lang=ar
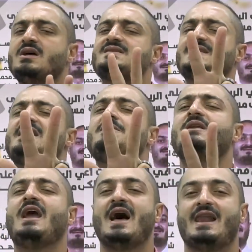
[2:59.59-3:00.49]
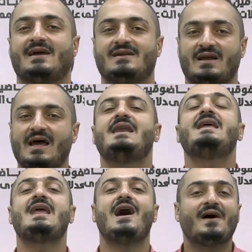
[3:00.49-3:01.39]
سلمني حالك
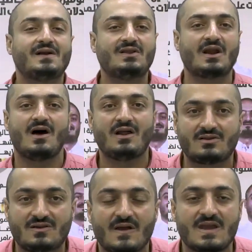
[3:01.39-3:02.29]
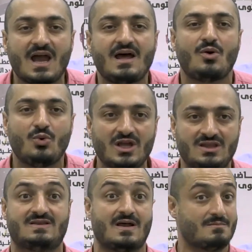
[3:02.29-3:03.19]
خليني أقدر أرتقي أنا وإنت